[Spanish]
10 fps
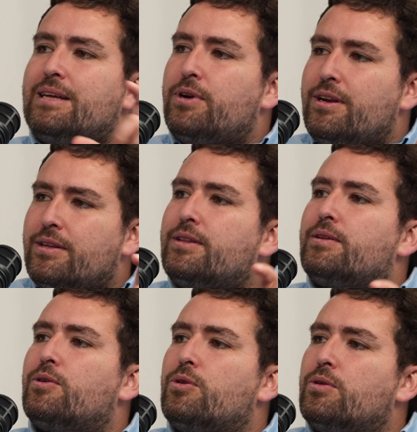plata por
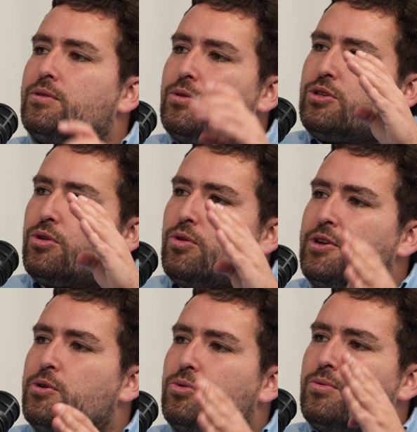esos dos
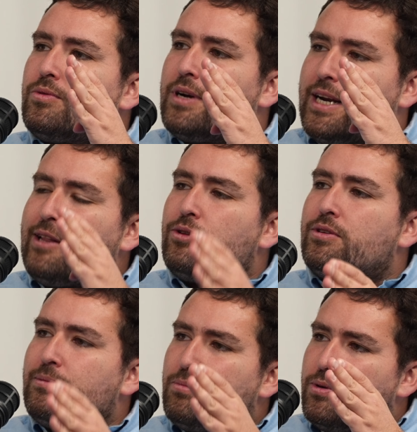años ganando
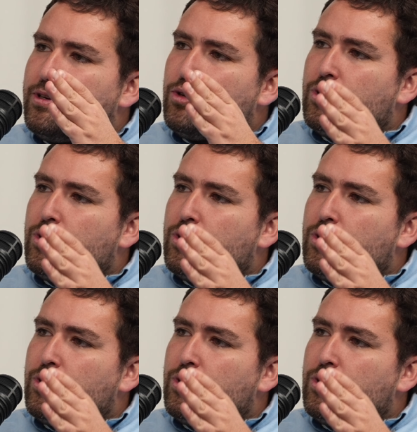ese, ese,